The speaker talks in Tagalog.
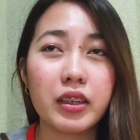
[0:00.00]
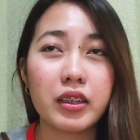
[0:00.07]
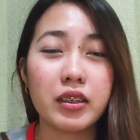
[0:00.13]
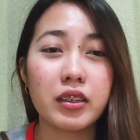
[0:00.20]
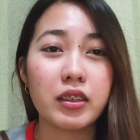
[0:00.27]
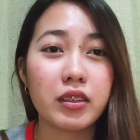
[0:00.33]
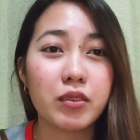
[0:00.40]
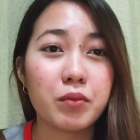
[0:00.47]

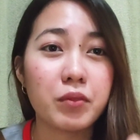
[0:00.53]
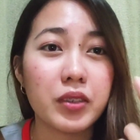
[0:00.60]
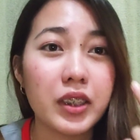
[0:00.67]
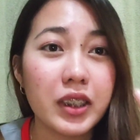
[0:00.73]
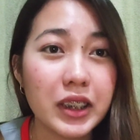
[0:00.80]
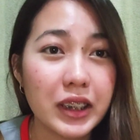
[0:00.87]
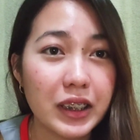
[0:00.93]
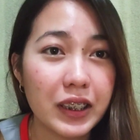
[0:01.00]

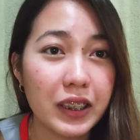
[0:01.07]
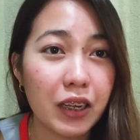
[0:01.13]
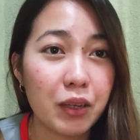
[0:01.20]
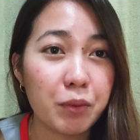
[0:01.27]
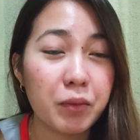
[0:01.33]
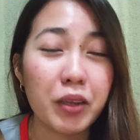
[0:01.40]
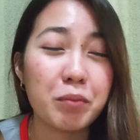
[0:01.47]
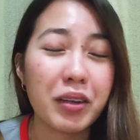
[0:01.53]

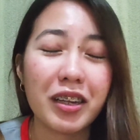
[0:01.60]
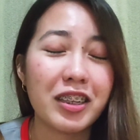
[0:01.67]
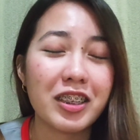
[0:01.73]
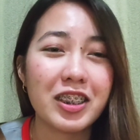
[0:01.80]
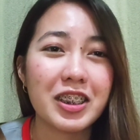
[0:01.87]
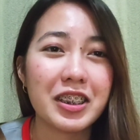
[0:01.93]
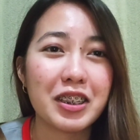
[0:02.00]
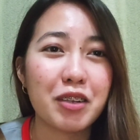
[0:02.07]
nag-i-scrub, ay mga
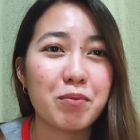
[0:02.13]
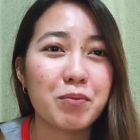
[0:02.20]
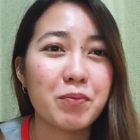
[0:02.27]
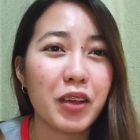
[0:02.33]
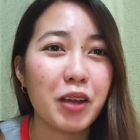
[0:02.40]
nag-i-scrub,